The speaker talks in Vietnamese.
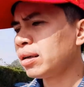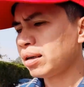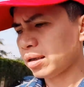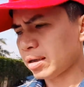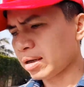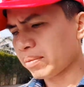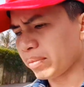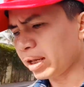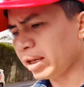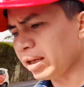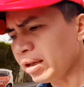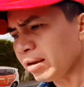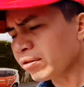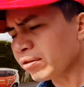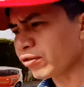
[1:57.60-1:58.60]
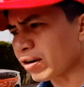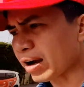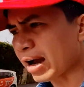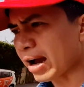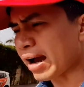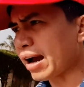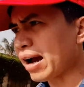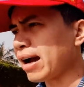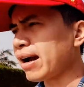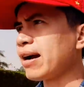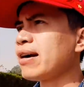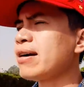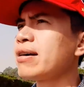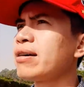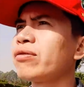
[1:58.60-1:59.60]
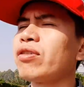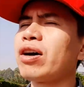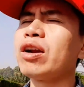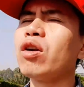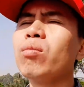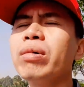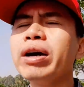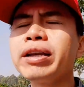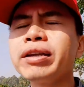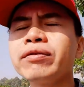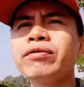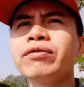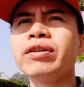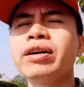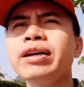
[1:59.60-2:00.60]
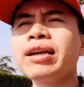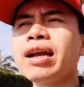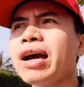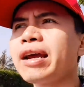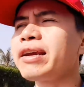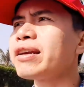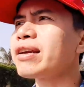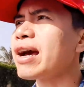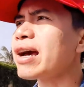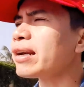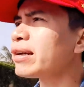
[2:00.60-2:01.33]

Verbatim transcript: uh, Mỹ và và đồng minh với lại Iran